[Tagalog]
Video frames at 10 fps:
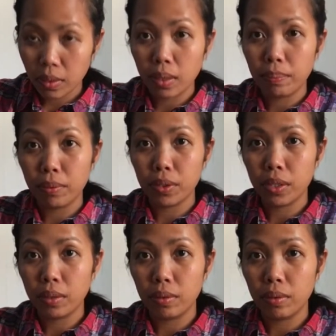Yan po
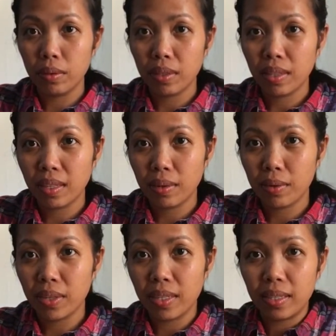siya, oh. Tingnan
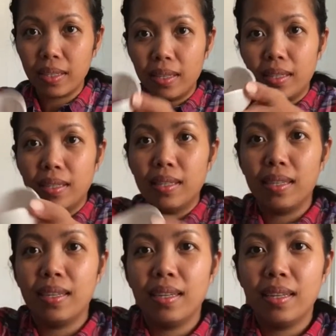niyo yan, guys.
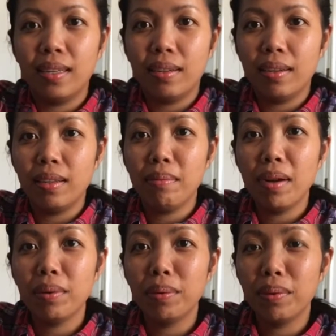Ano ba
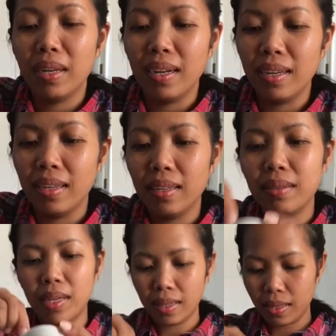ang kulay?
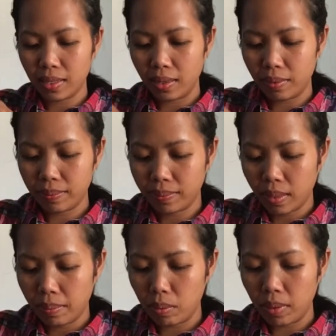Ano ba sa ano?
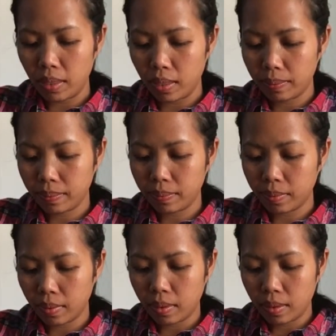Gumawa na?
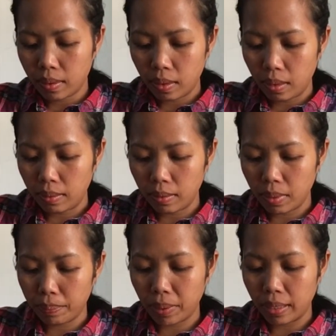Uh,
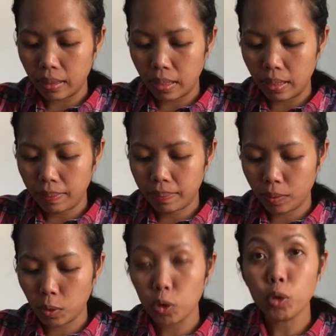mga product na. Ha?
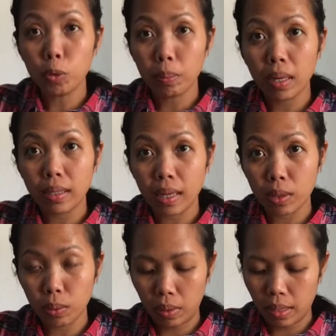Gusto niyo yung
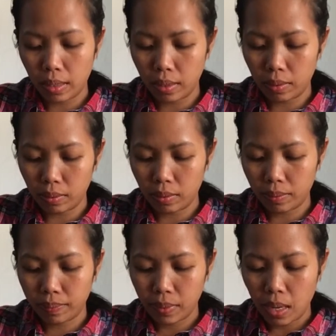mag-natural, ano?
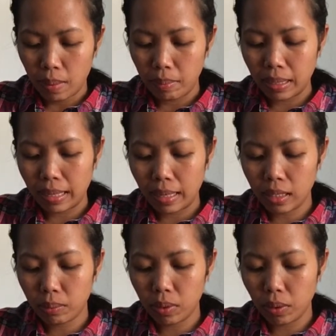
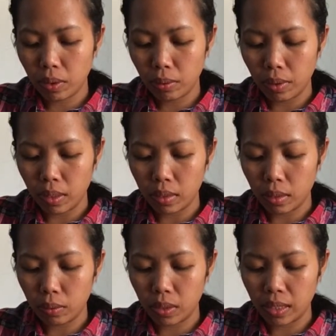Maglalas po daw ito is,
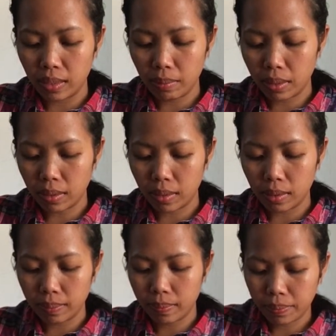ano, 6 months.
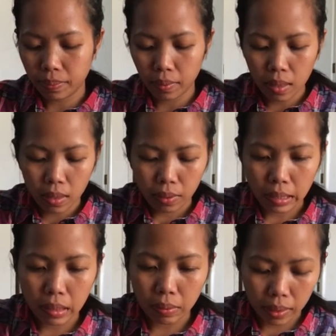
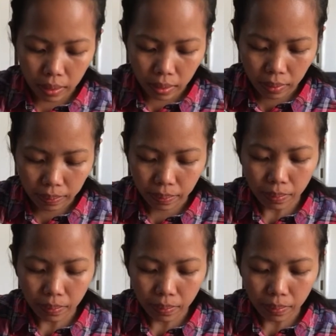Ayan, ulitin natin.